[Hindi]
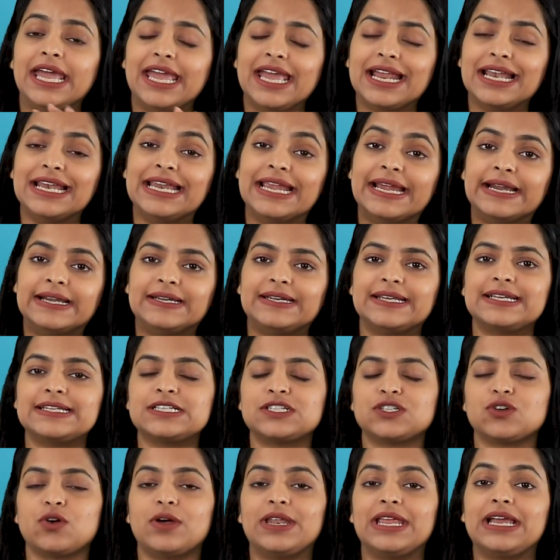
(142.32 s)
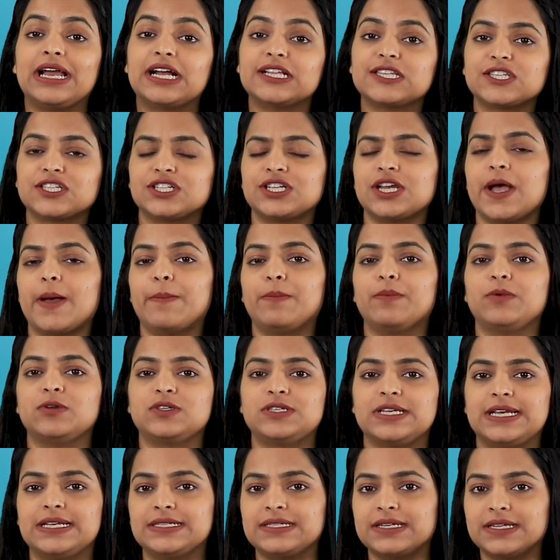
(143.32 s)
एक लेटेस्ट और एक अच्छा
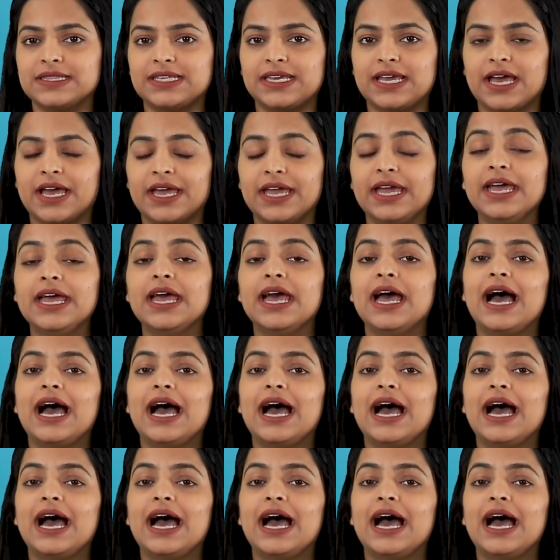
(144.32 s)
प्रोसेसर दिया है